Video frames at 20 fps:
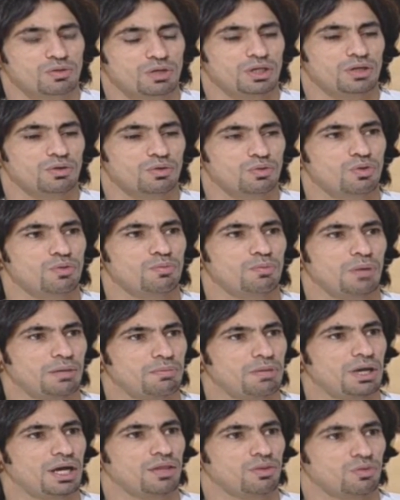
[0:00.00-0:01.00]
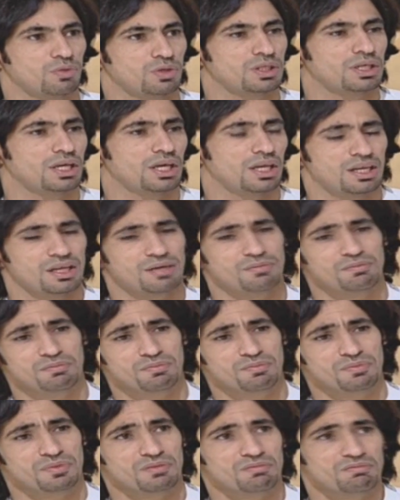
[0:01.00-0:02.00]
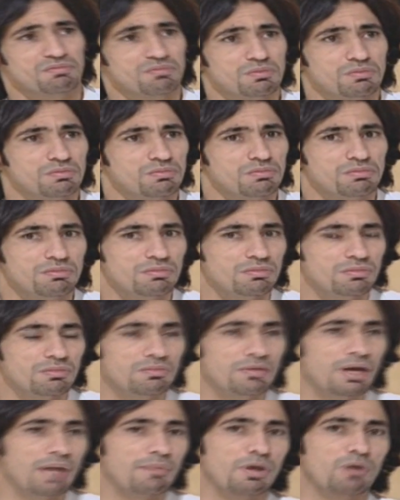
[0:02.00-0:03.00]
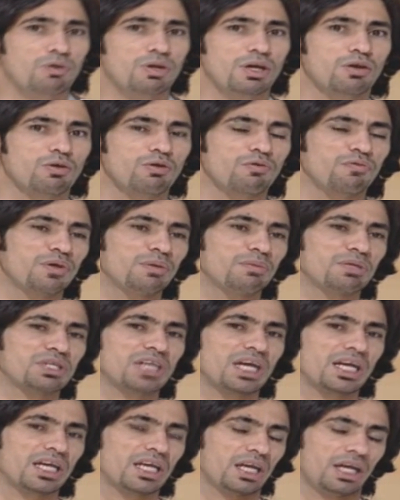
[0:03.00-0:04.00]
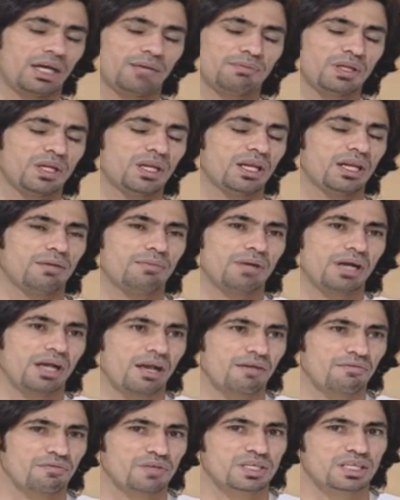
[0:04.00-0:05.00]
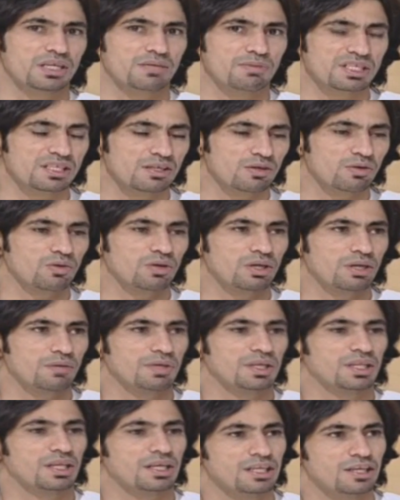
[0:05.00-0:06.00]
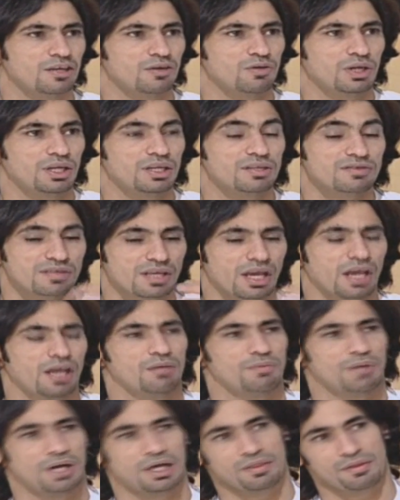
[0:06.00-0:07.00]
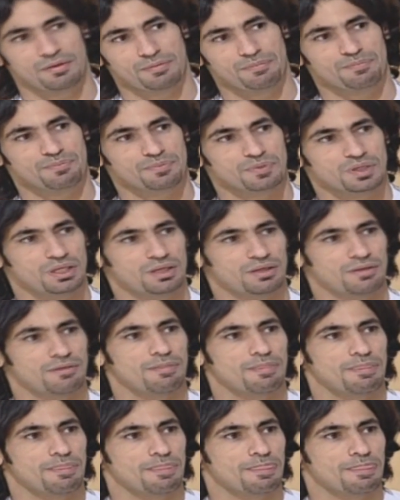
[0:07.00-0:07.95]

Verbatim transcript: انه احنا نكون مع بعض ونتكلم ما بقول لك انه في مشاكل الحمد لله لا ما كان في شيء بس انه كنا محتاجين انه احنا نصحي بعض مشكلته